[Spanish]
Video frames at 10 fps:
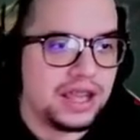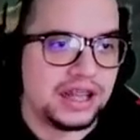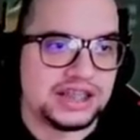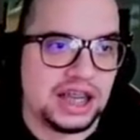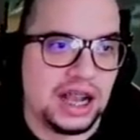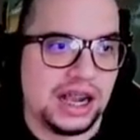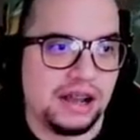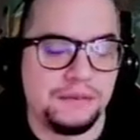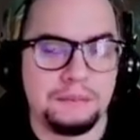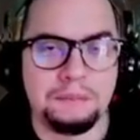El
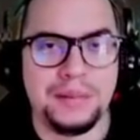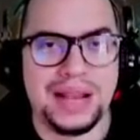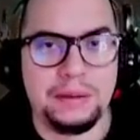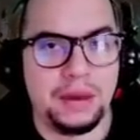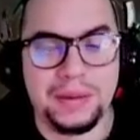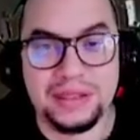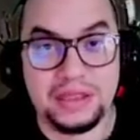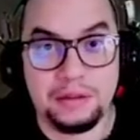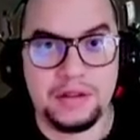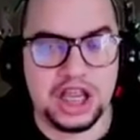Charanga
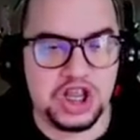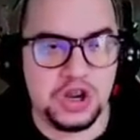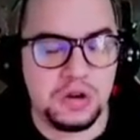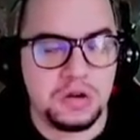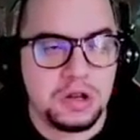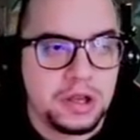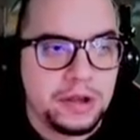brevemente brilló,